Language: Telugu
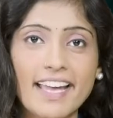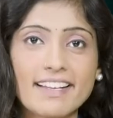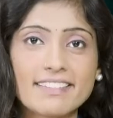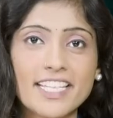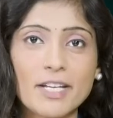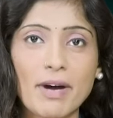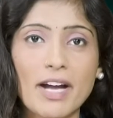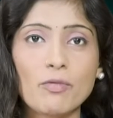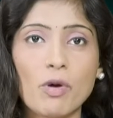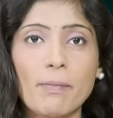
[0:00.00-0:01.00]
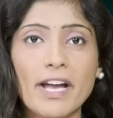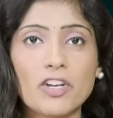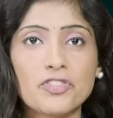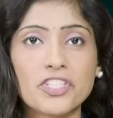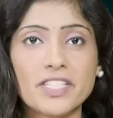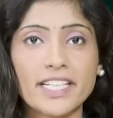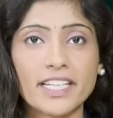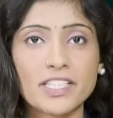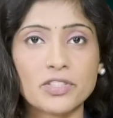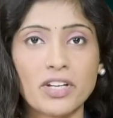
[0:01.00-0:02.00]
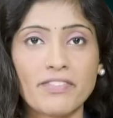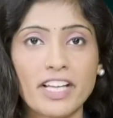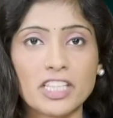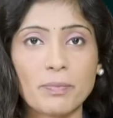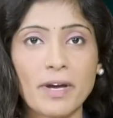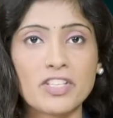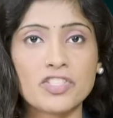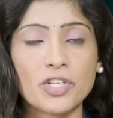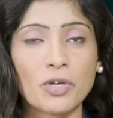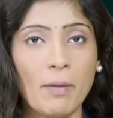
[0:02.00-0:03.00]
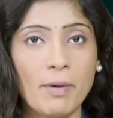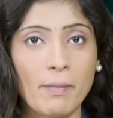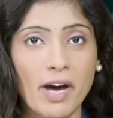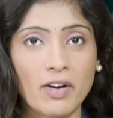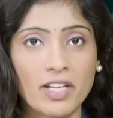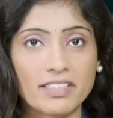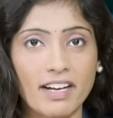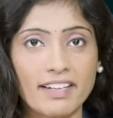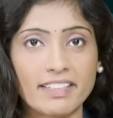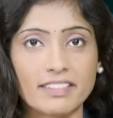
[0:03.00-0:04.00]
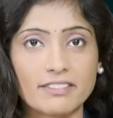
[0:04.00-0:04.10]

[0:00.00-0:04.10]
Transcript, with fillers: సైరా సినిమాను మొబైల్లో చిత్రీకరిస్తున్న వ్యక్తిపై చిరు అభిమానుల దాడి